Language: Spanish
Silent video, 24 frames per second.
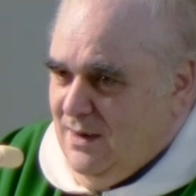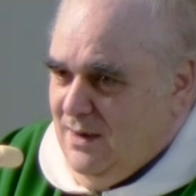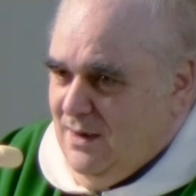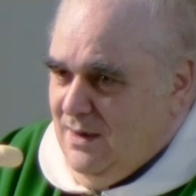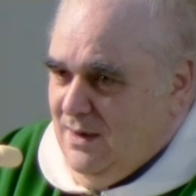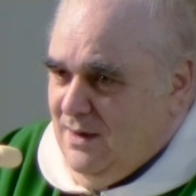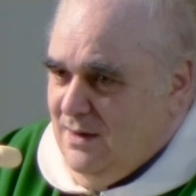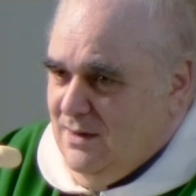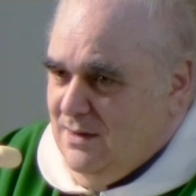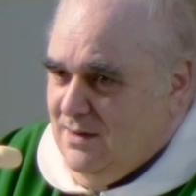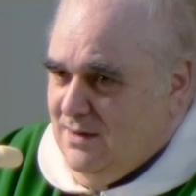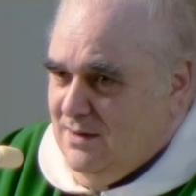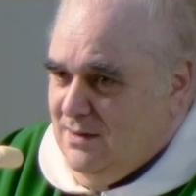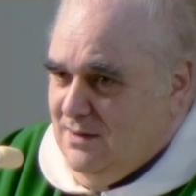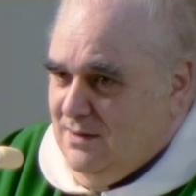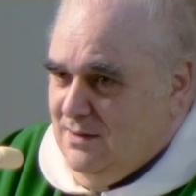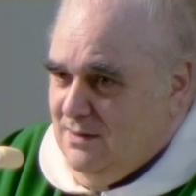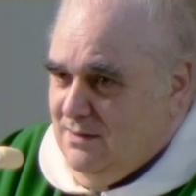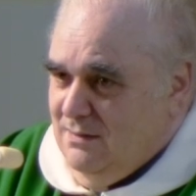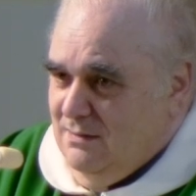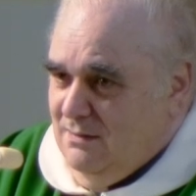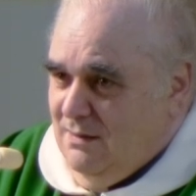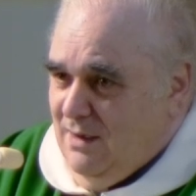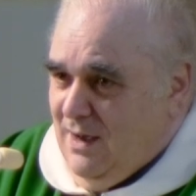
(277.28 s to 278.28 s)

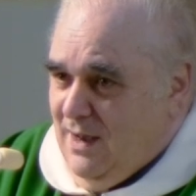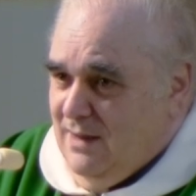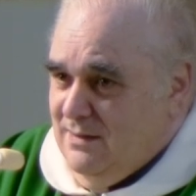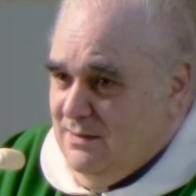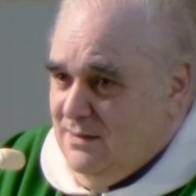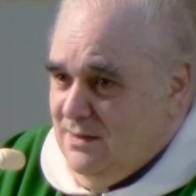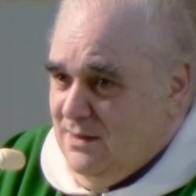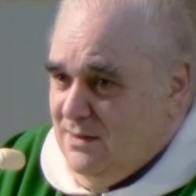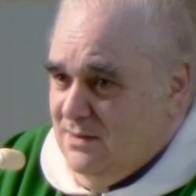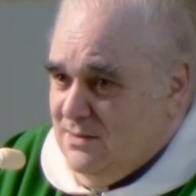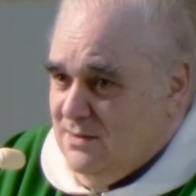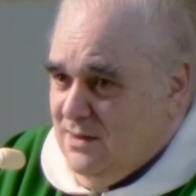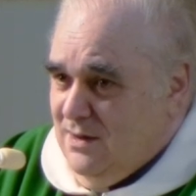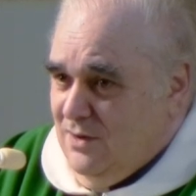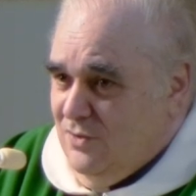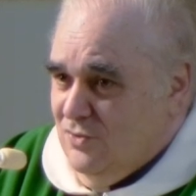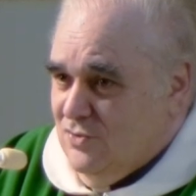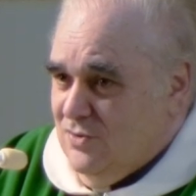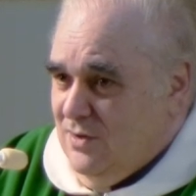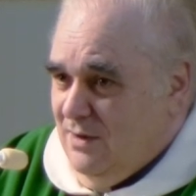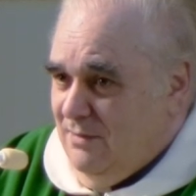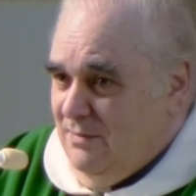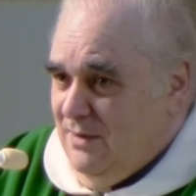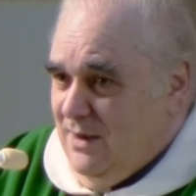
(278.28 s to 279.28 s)
Y antes que no
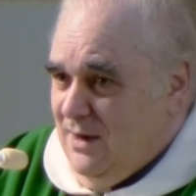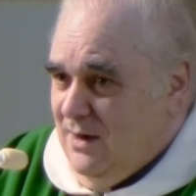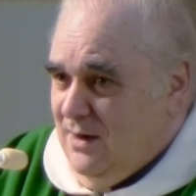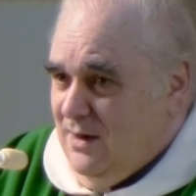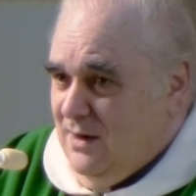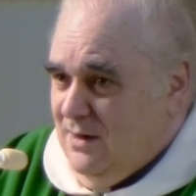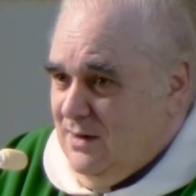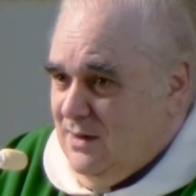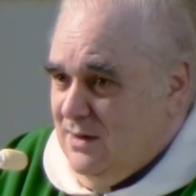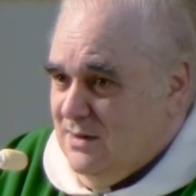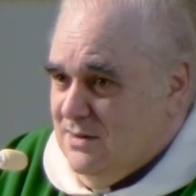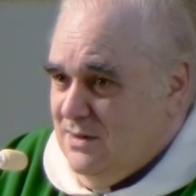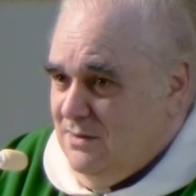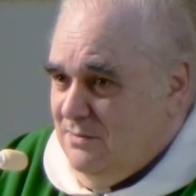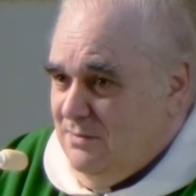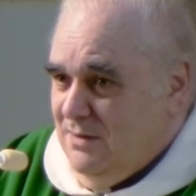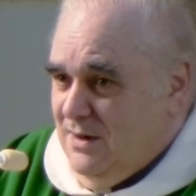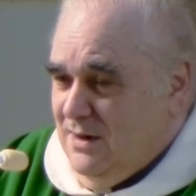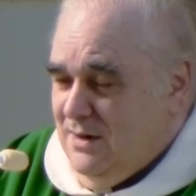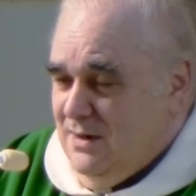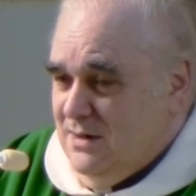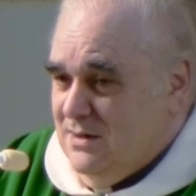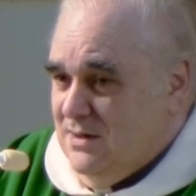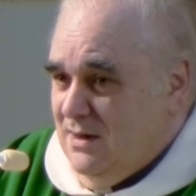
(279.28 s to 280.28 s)
sabía leer ni
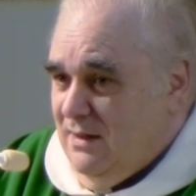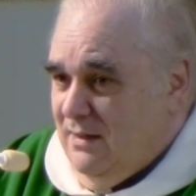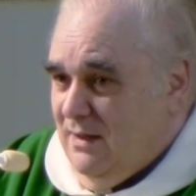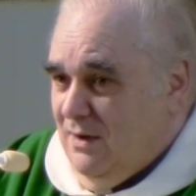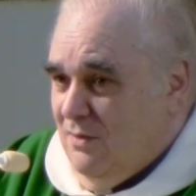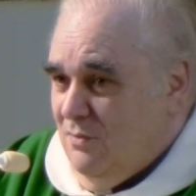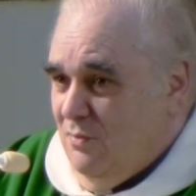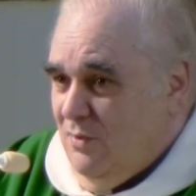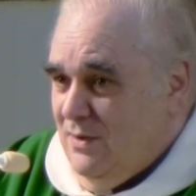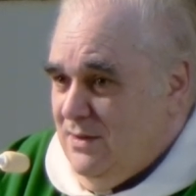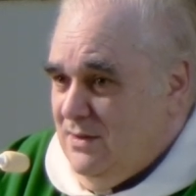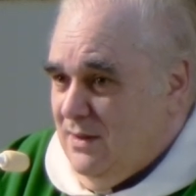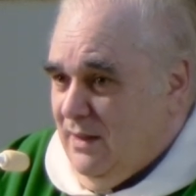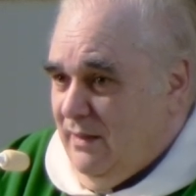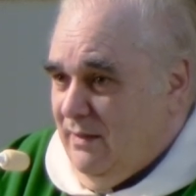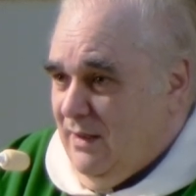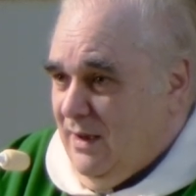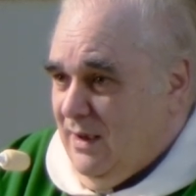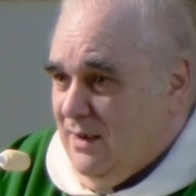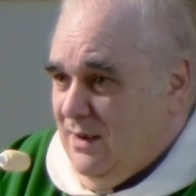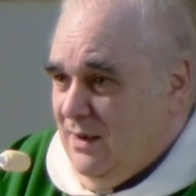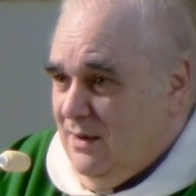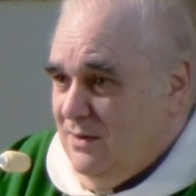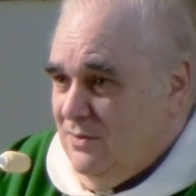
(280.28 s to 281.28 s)
escribir, ni se da cuenta de
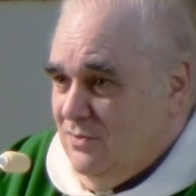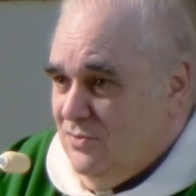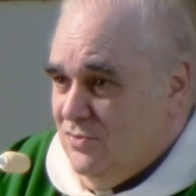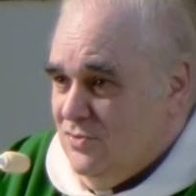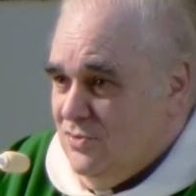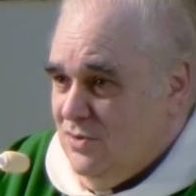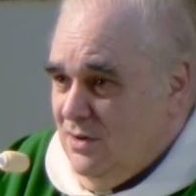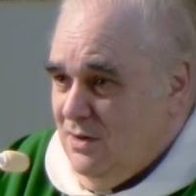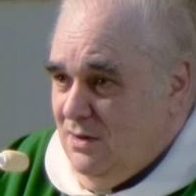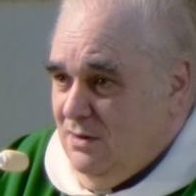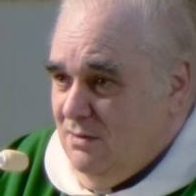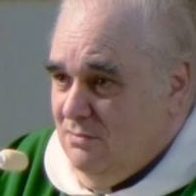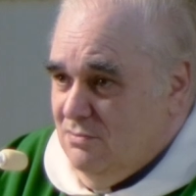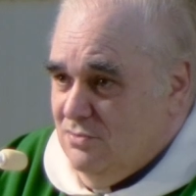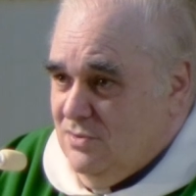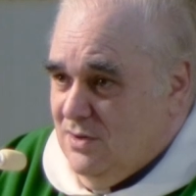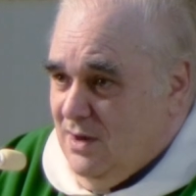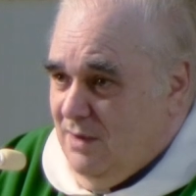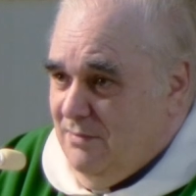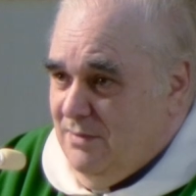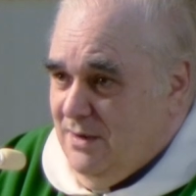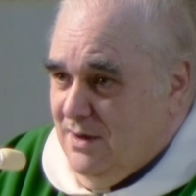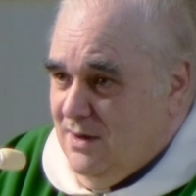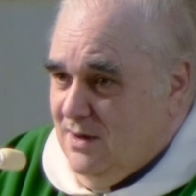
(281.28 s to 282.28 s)
aquello, sí,
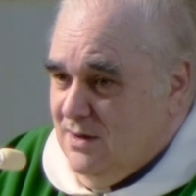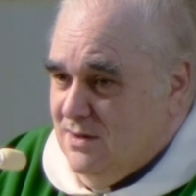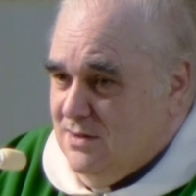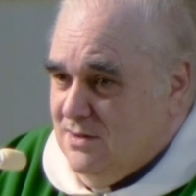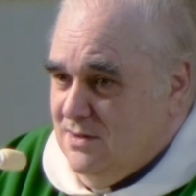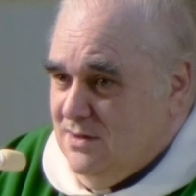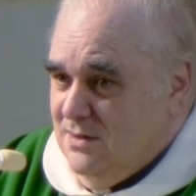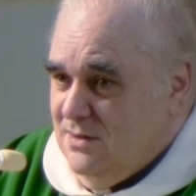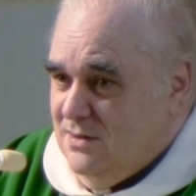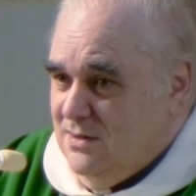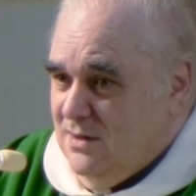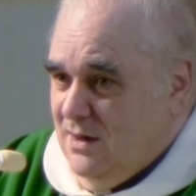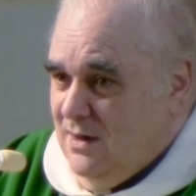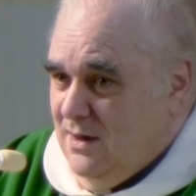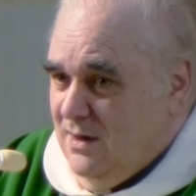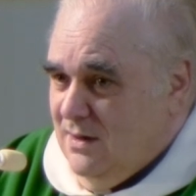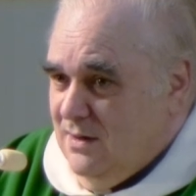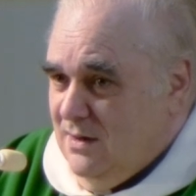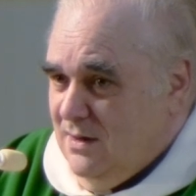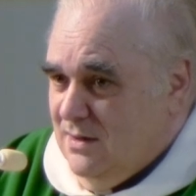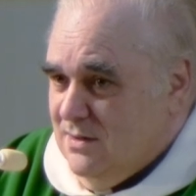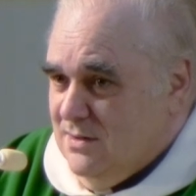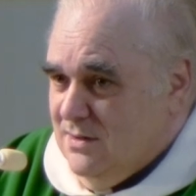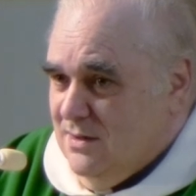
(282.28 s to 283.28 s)
sabe que existe leer
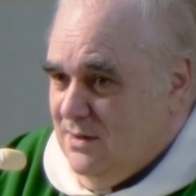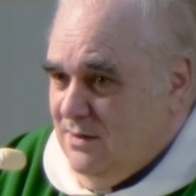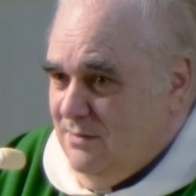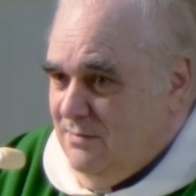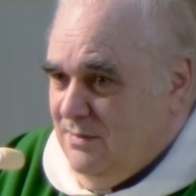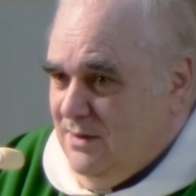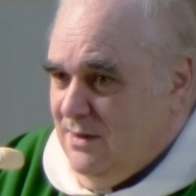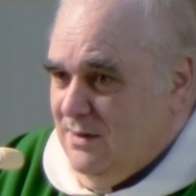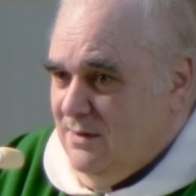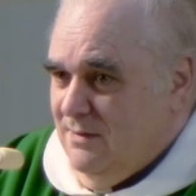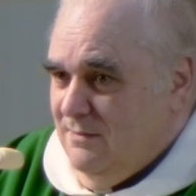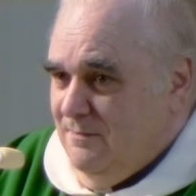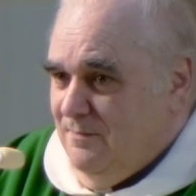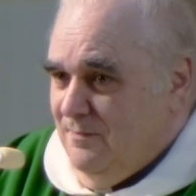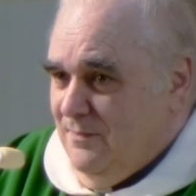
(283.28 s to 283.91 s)
y escribir.